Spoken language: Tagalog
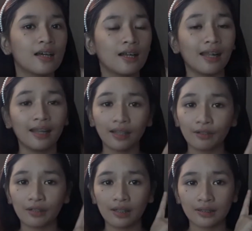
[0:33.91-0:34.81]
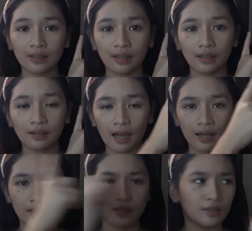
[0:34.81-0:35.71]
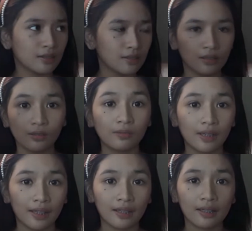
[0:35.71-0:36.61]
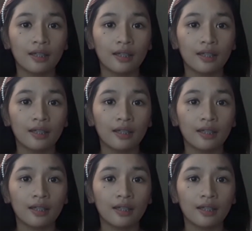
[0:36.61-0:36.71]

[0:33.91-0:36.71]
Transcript: lalagay ko na lang sa taas yung link